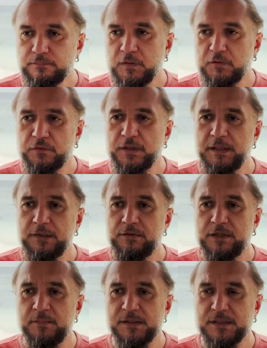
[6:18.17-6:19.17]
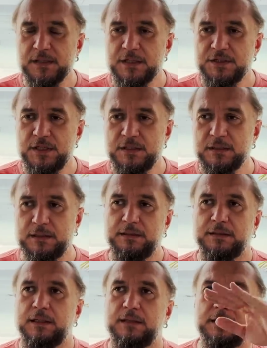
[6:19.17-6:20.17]
в корневых месторождениях.
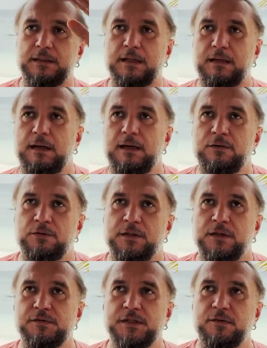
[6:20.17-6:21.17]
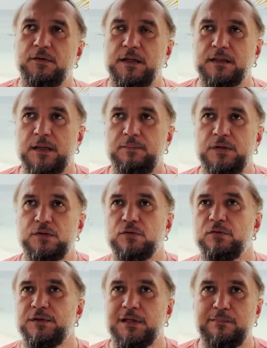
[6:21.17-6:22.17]
Это когда гора, ее надо взрывать, добить,
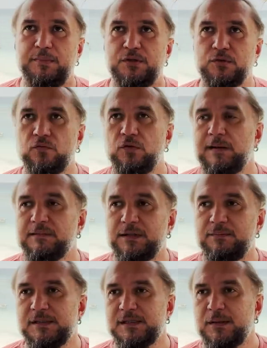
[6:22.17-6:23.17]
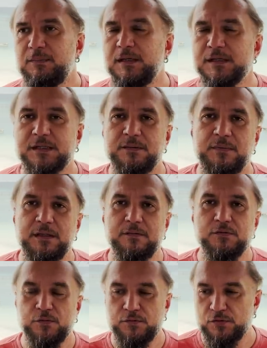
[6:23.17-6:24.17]
добить кувалдами, стамесками и
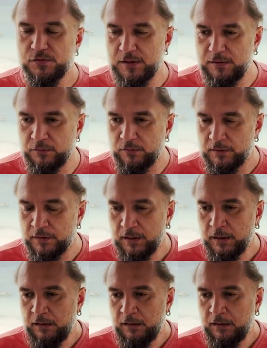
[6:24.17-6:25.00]
все-все остальное.